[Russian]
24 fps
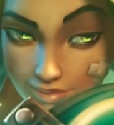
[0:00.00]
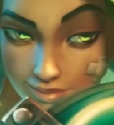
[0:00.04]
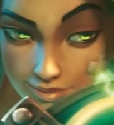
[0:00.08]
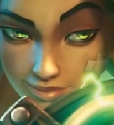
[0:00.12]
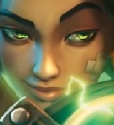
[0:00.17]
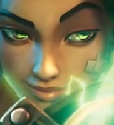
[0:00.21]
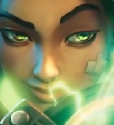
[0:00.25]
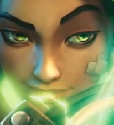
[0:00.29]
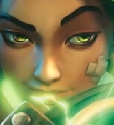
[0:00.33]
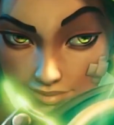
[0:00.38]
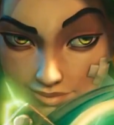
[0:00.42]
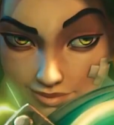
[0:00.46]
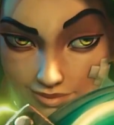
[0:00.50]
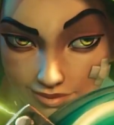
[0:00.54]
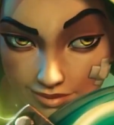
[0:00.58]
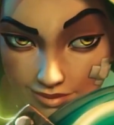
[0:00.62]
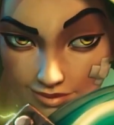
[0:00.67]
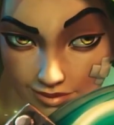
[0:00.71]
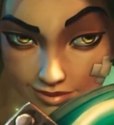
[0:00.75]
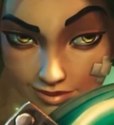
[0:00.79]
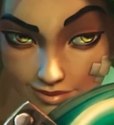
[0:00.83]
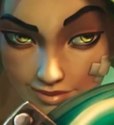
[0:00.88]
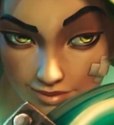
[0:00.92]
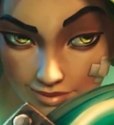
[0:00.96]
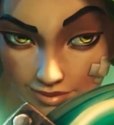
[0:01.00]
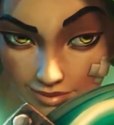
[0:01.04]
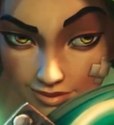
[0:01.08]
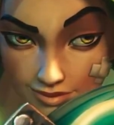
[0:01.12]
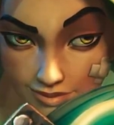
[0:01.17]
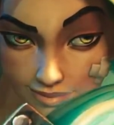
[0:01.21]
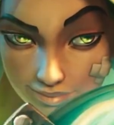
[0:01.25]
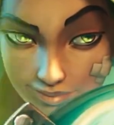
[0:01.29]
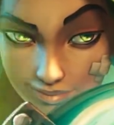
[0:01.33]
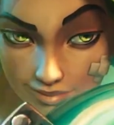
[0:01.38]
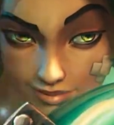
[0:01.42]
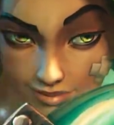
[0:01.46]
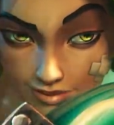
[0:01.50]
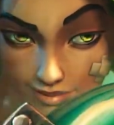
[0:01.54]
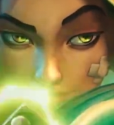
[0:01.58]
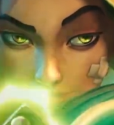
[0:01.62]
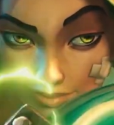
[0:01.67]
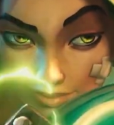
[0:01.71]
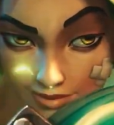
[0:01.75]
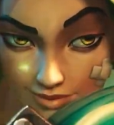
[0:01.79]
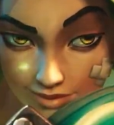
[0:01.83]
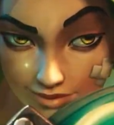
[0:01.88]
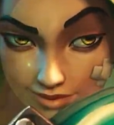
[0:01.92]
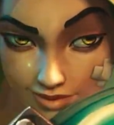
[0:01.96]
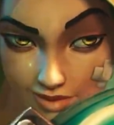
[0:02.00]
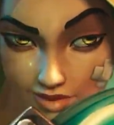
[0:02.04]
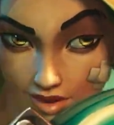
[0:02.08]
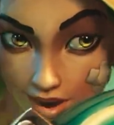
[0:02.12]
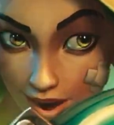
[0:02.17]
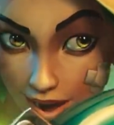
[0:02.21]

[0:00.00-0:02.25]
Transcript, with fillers: анонс от Riot, новый